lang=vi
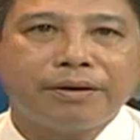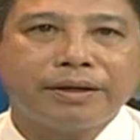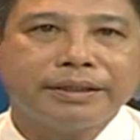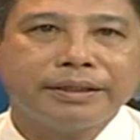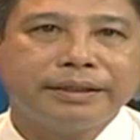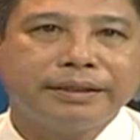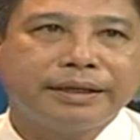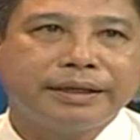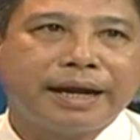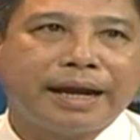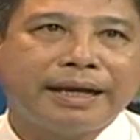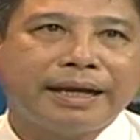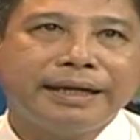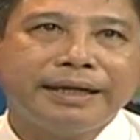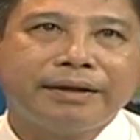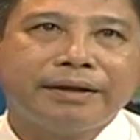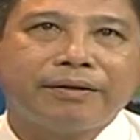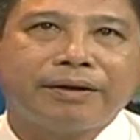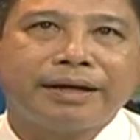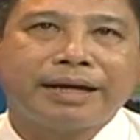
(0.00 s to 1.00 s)
có những
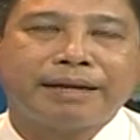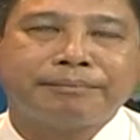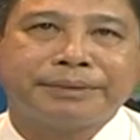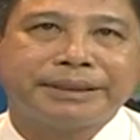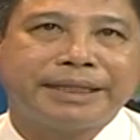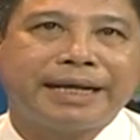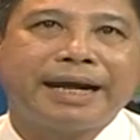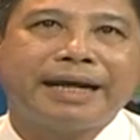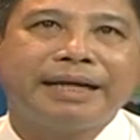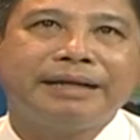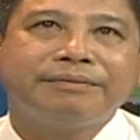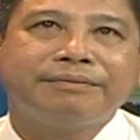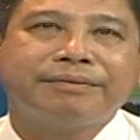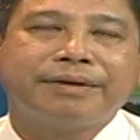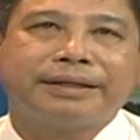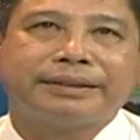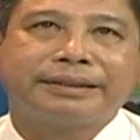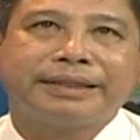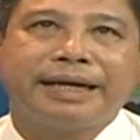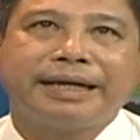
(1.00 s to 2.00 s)
cái họ làm sai
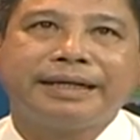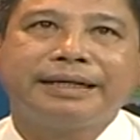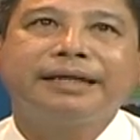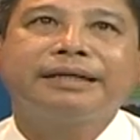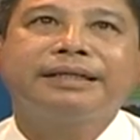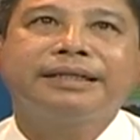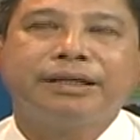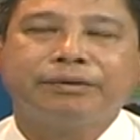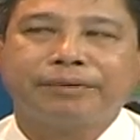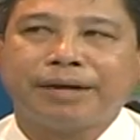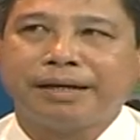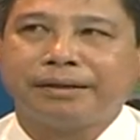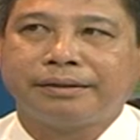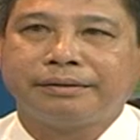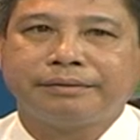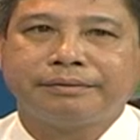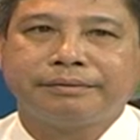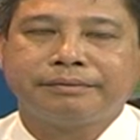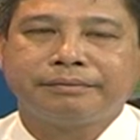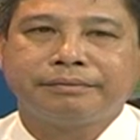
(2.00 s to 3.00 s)
và sai rất nhiều lần
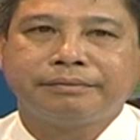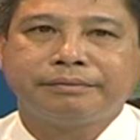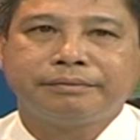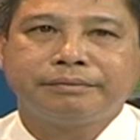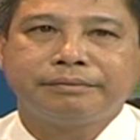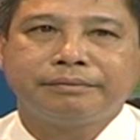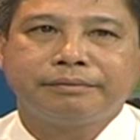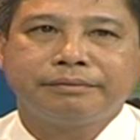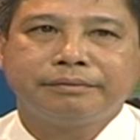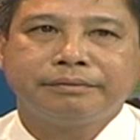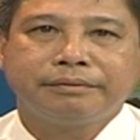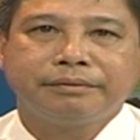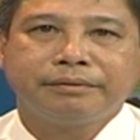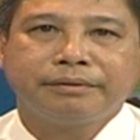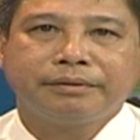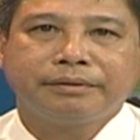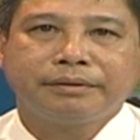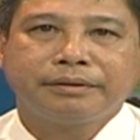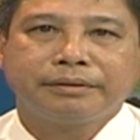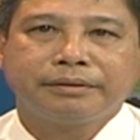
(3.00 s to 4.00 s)

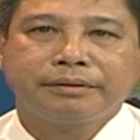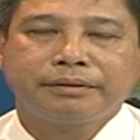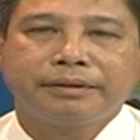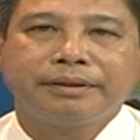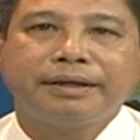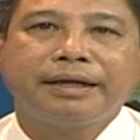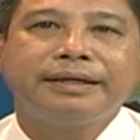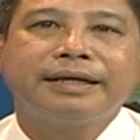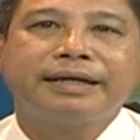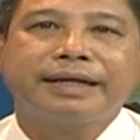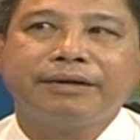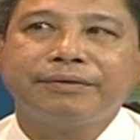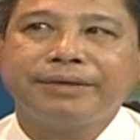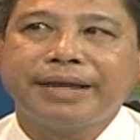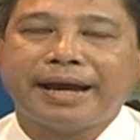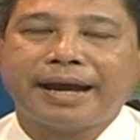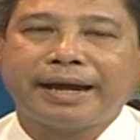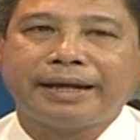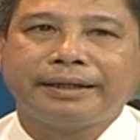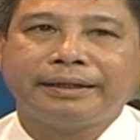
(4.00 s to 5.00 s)
cho nên nó kéo
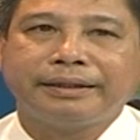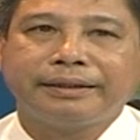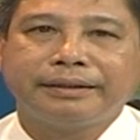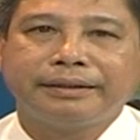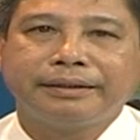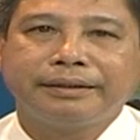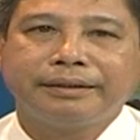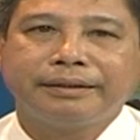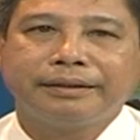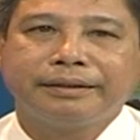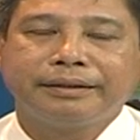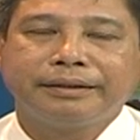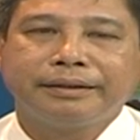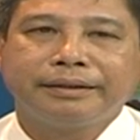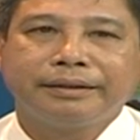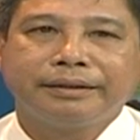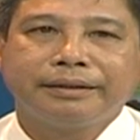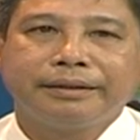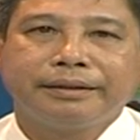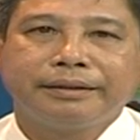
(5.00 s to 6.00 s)
dài
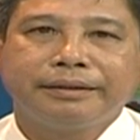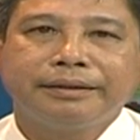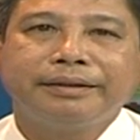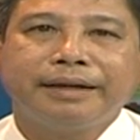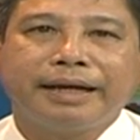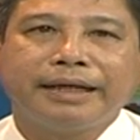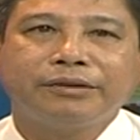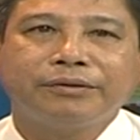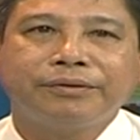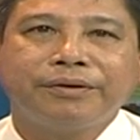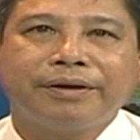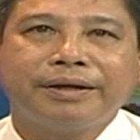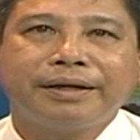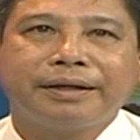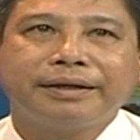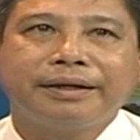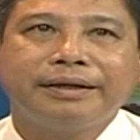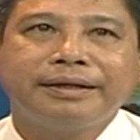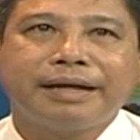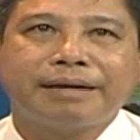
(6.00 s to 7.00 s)
như nãy tôi nói
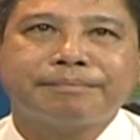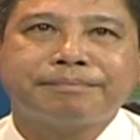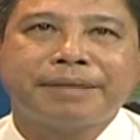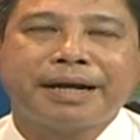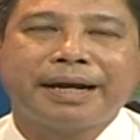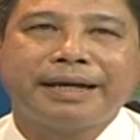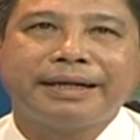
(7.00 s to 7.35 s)
là đến năm